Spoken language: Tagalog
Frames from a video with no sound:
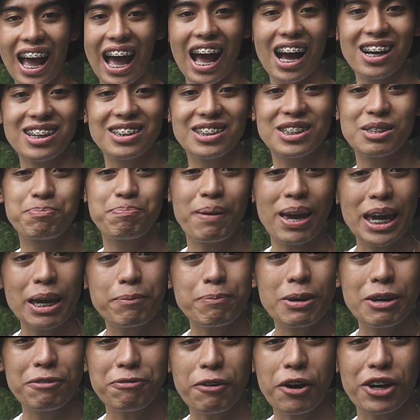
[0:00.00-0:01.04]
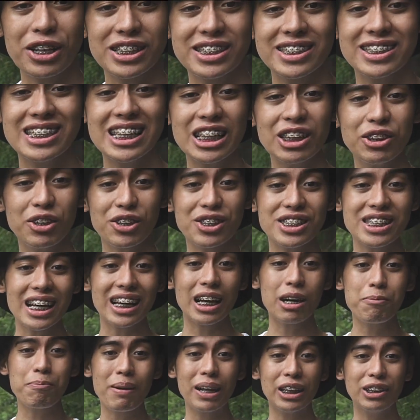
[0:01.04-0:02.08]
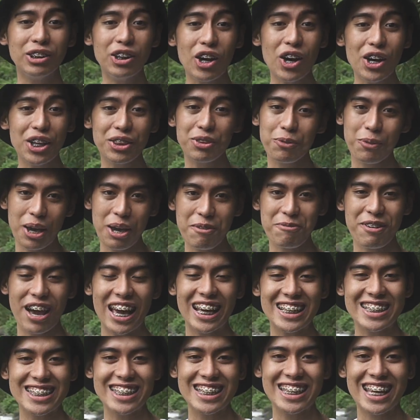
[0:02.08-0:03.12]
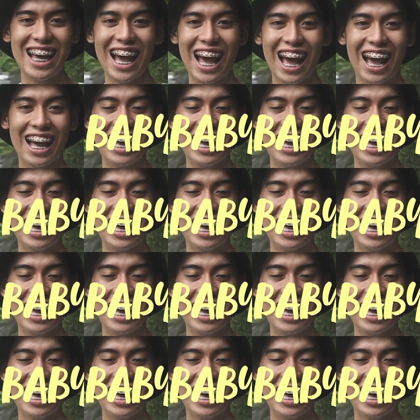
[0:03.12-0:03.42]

ang Baby Falls dito sa Gabaldon, Nueva Ecija.